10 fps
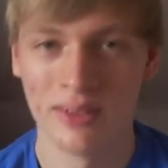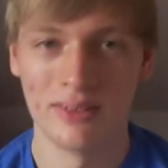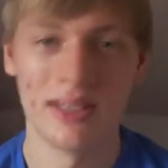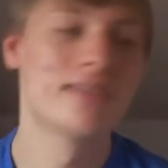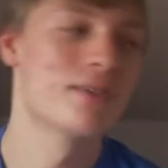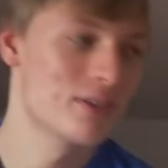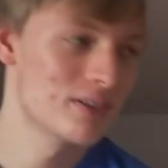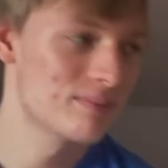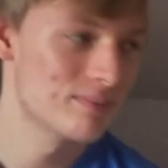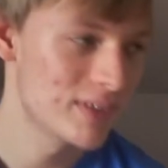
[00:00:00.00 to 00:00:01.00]
Und dann
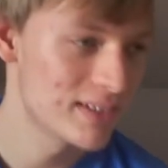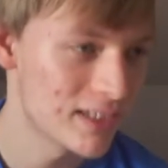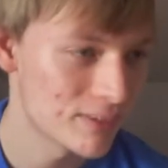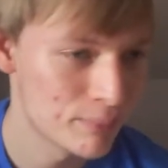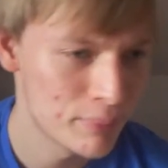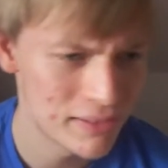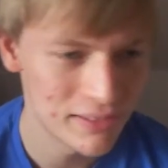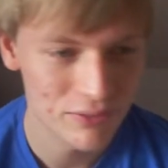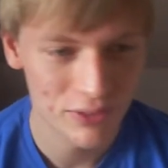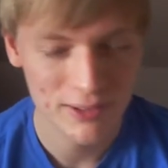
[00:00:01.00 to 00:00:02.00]
so, wie gesagt, ein
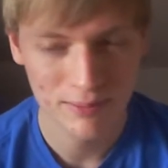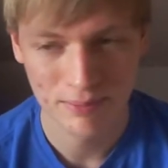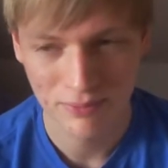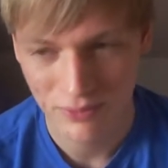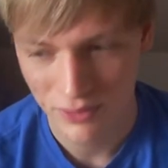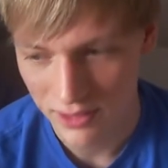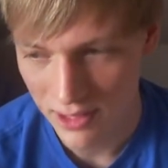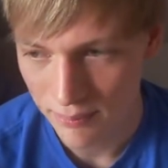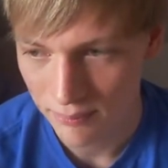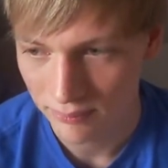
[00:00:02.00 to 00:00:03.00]
bisschen von, von
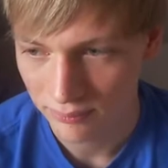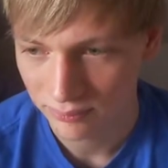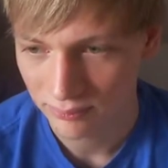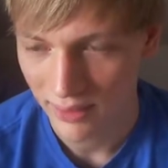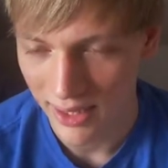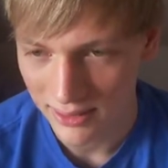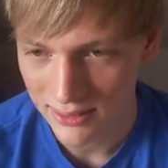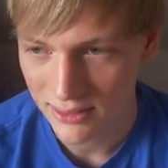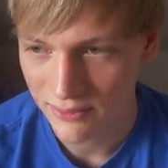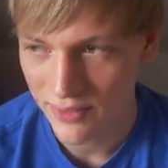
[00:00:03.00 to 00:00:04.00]
dem
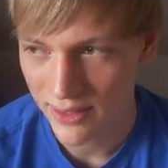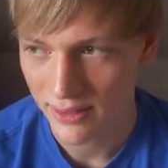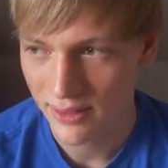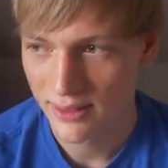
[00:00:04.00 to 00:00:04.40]
härteren weg.